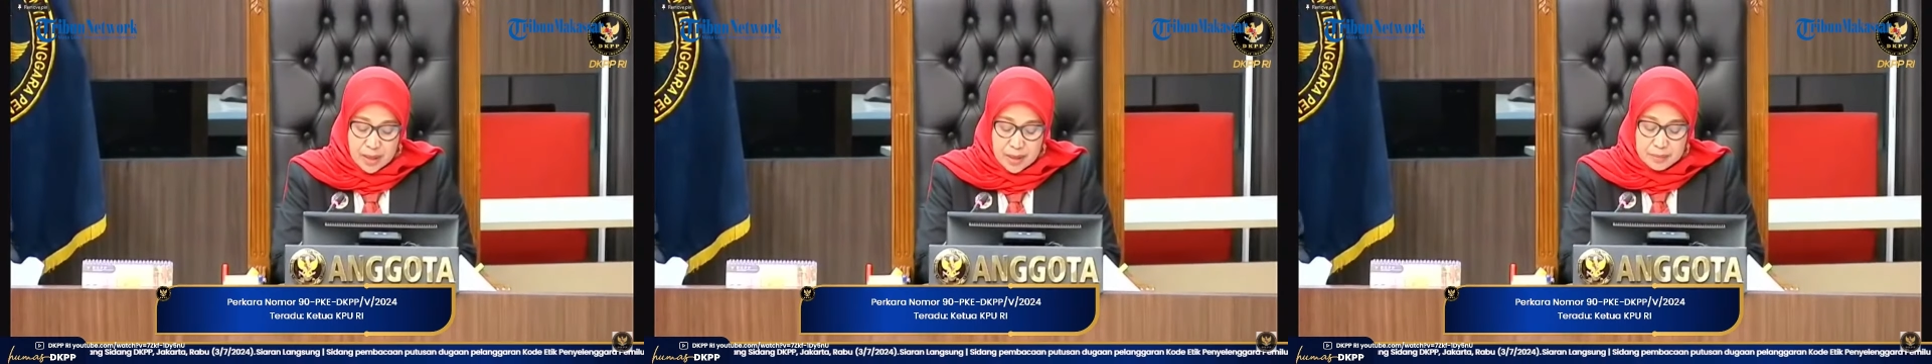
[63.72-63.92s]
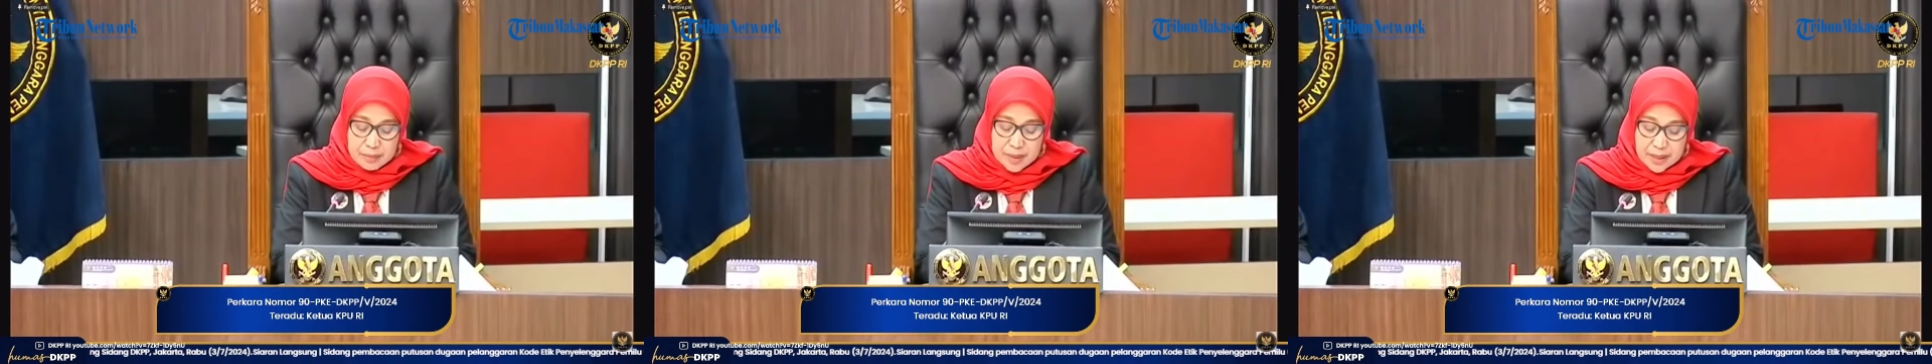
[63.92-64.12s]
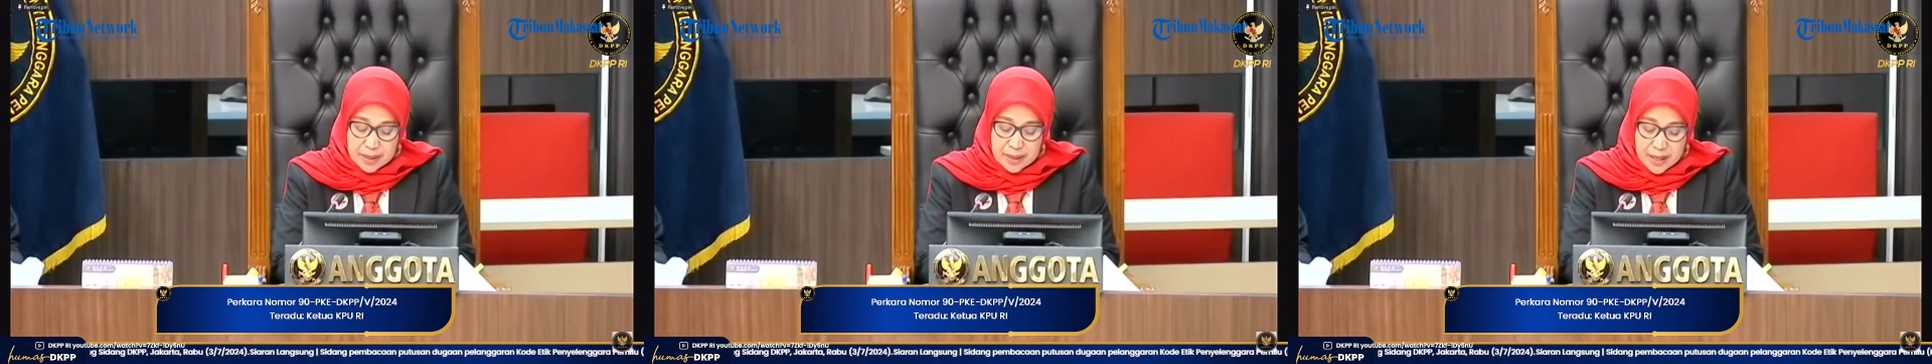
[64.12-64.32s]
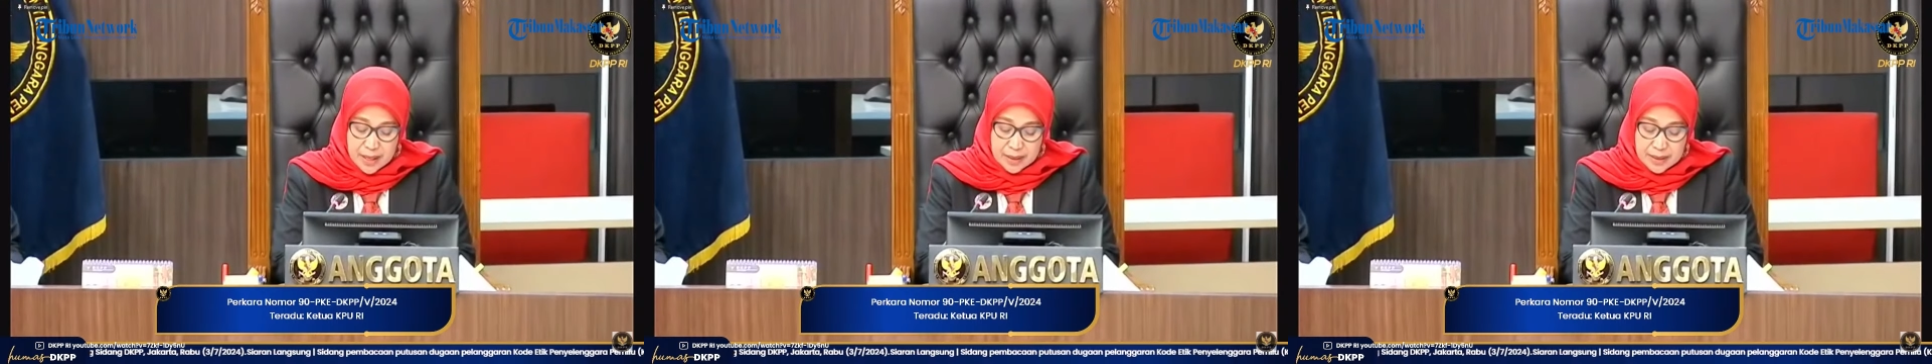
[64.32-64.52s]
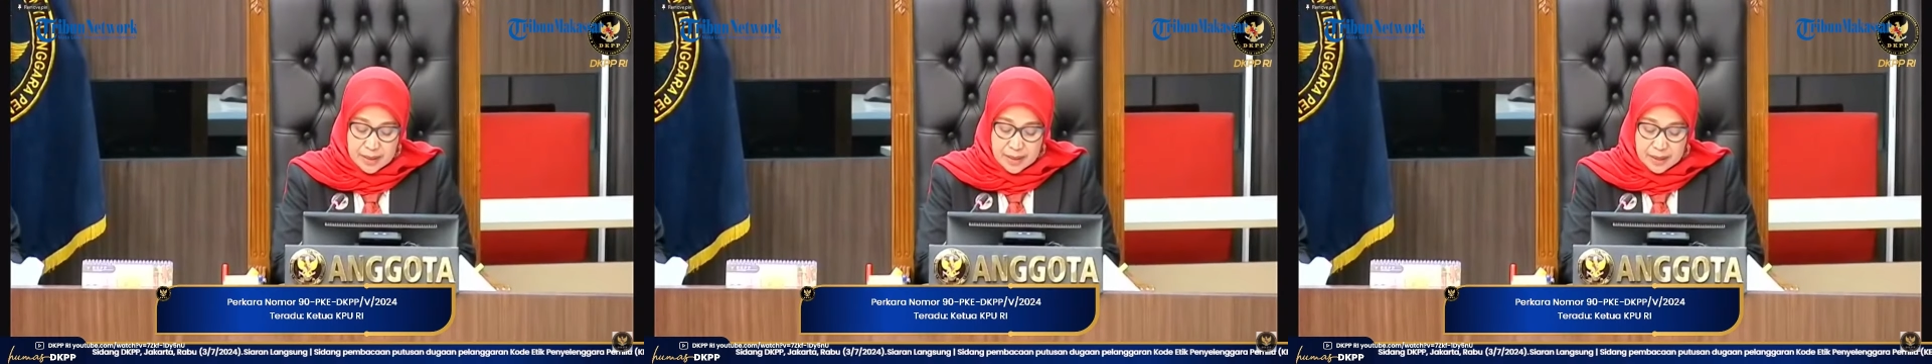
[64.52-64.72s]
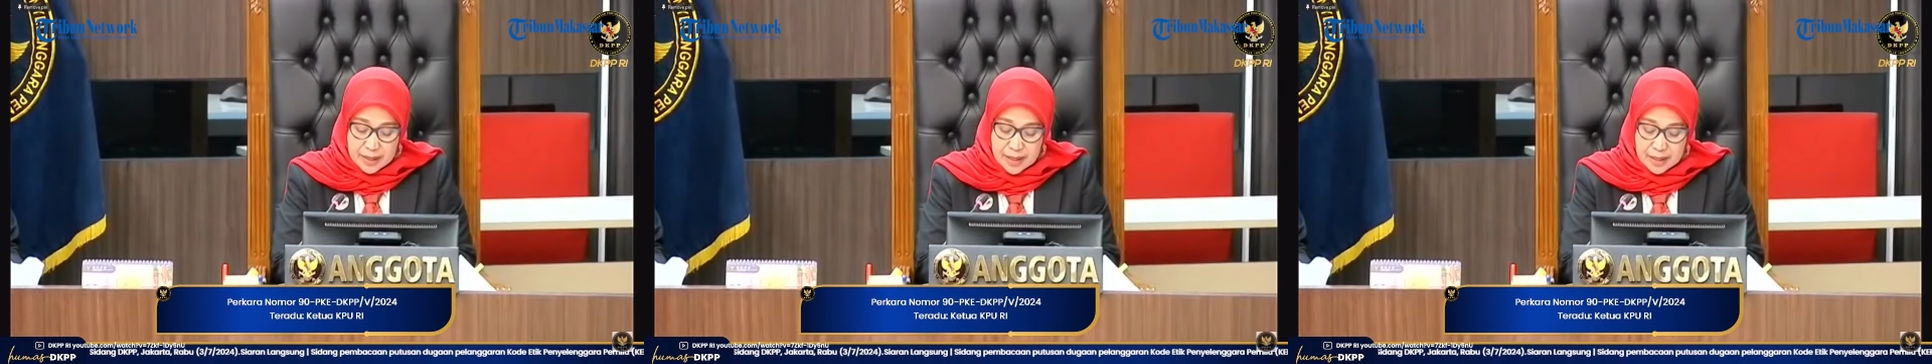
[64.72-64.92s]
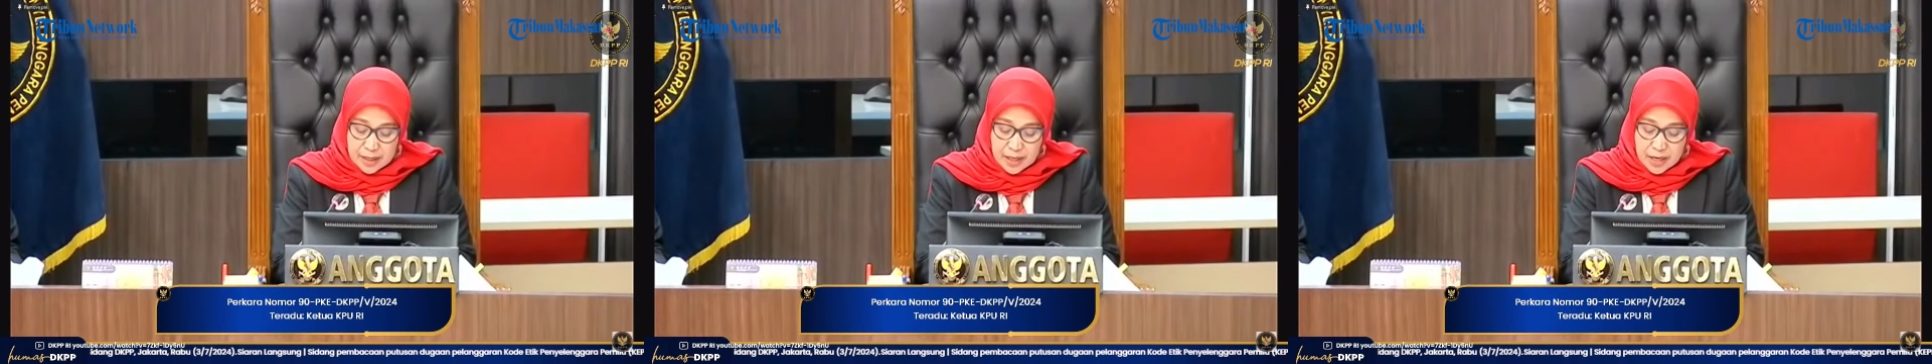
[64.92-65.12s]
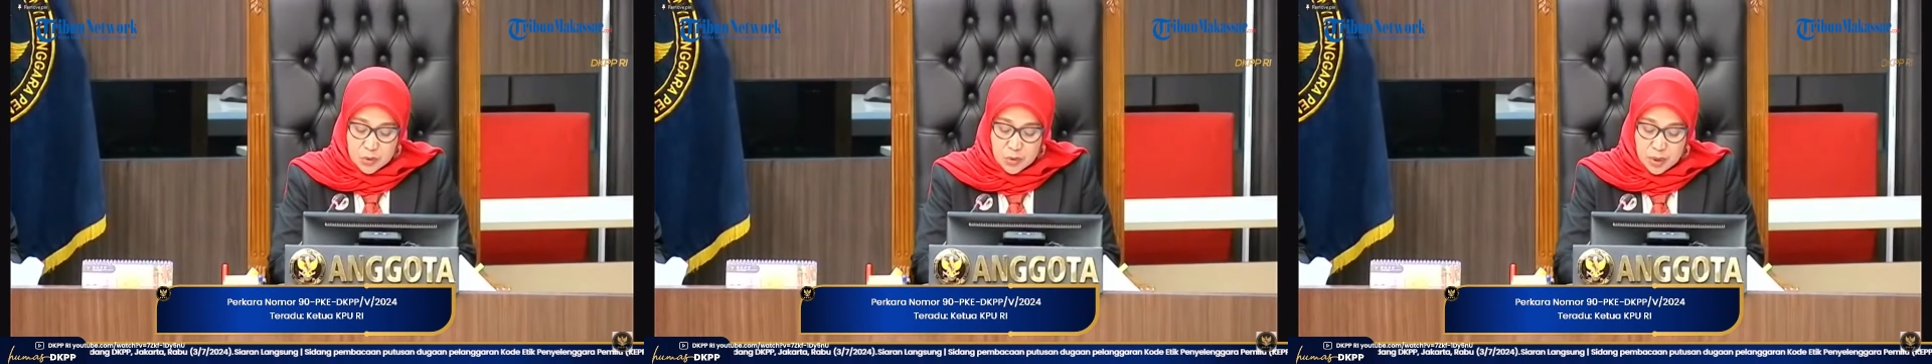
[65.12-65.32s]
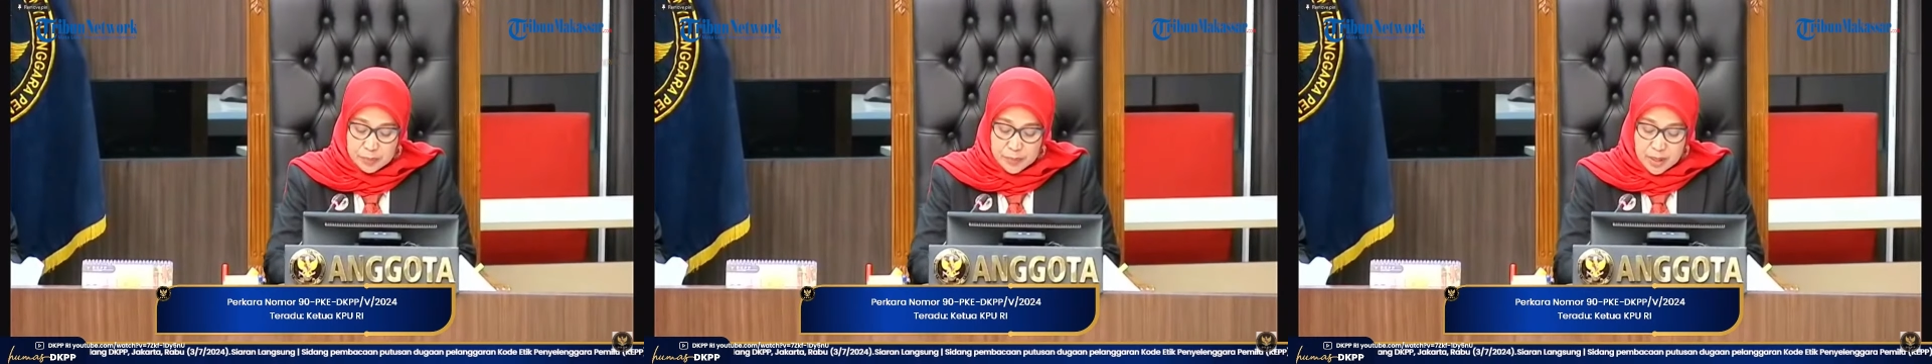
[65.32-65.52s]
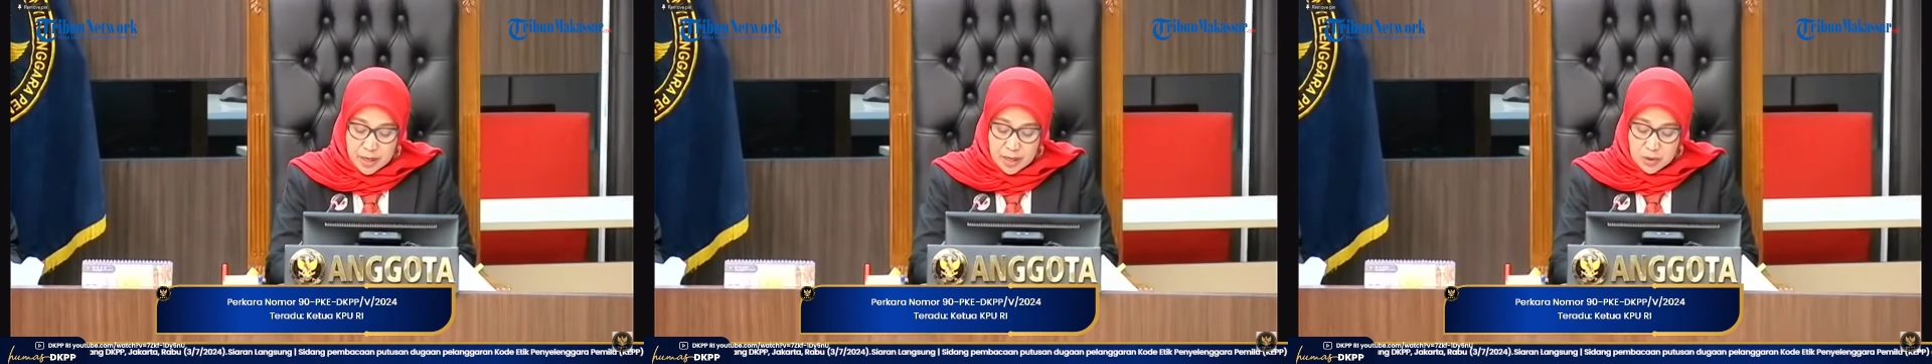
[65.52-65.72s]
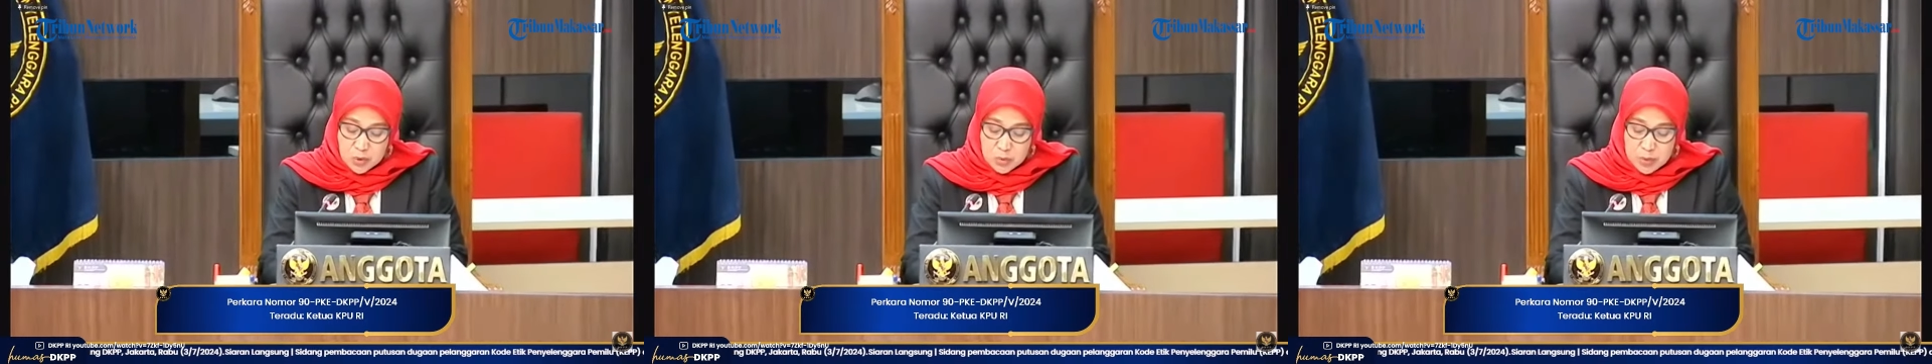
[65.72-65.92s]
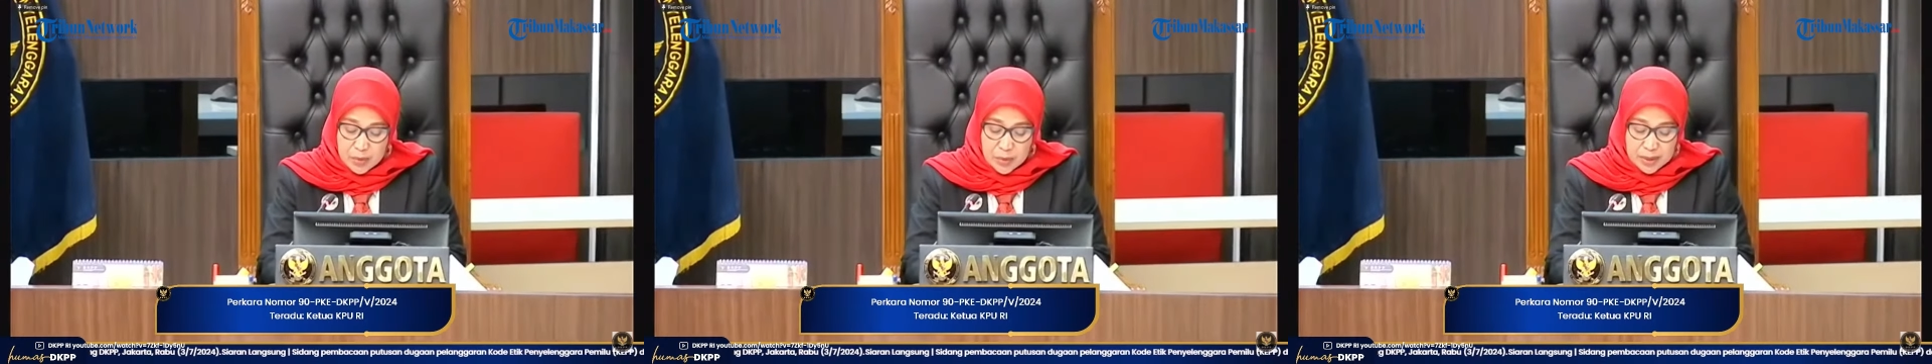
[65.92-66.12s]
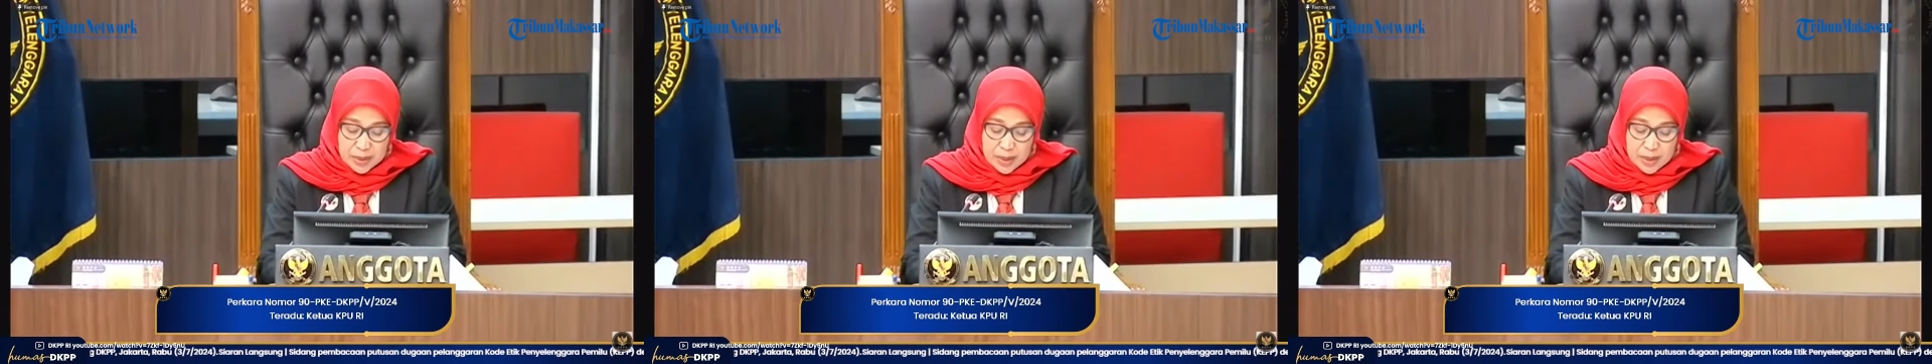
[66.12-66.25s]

berkenaan dengan dalil aduan pengadu bahwa